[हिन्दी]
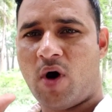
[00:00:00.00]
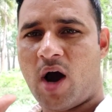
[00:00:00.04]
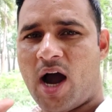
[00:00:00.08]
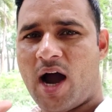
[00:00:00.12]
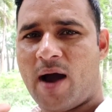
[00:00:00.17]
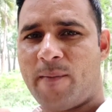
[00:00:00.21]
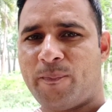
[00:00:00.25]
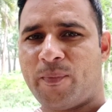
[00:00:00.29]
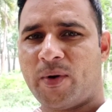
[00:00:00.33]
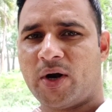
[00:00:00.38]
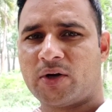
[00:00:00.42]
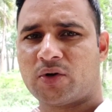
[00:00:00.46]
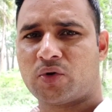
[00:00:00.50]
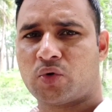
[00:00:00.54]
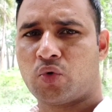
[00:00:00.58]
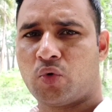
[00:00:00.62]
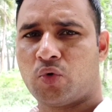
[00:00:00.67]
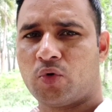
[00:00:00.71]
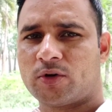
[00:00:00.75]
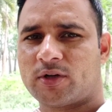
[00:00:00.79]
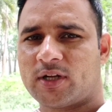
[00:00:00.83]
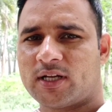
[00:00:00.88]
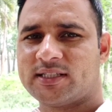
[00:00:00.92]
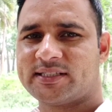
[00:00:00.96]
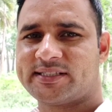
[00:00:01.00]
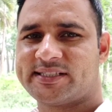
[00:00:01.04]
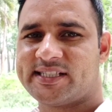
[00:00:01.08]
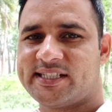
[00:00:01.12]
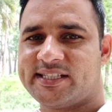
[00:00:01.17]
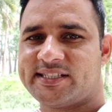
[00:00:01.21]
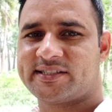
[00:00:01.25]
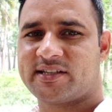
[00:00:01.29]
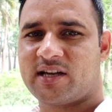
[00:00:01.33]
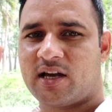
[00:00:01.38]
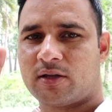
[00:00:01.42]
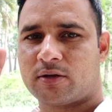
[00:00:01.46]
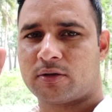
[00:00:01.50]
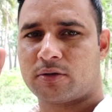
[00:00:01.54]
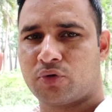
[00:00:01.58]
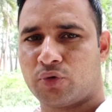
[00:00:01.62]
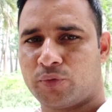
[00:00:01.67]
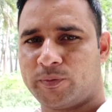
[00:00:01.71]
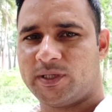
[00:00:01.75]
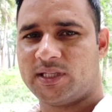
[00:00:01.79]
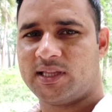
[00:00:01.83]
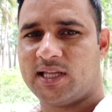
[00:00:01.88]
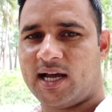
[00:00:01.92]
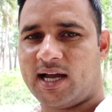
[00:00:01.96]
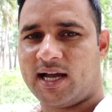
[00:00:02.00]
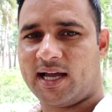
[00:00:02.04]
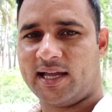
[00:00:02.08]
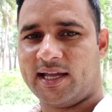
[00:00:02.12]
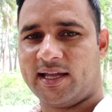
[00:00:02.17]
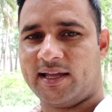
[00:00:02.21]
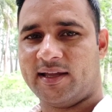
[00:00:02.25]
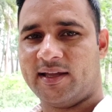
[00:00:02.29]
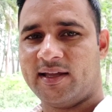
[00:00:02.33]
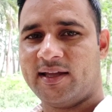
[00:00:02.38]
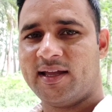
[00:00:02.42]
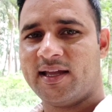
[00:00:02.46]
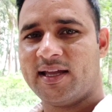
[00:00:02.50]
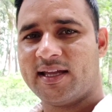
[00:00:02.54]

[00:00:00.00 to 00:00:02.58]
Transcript: वहां पर टोटल चीज का सुविधा है